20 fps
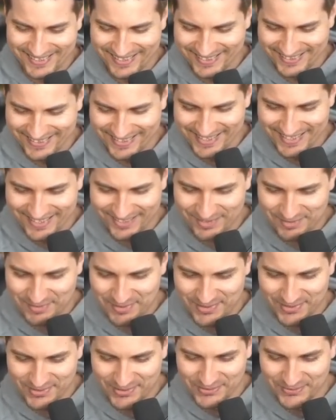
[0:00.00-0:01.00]
Un délire ce,
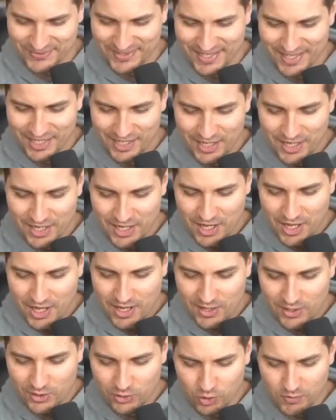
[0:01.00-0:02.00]
ce nom.
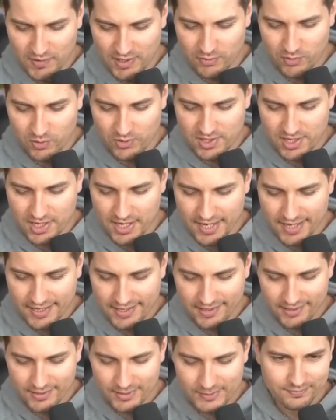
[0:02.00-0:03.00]
Euh, nouvelle
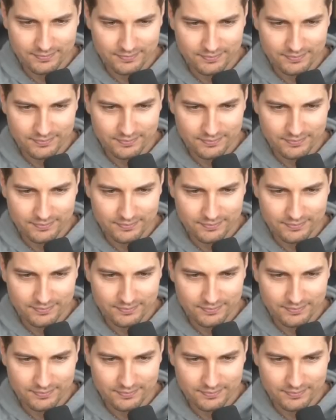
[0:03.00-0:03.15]
frontière,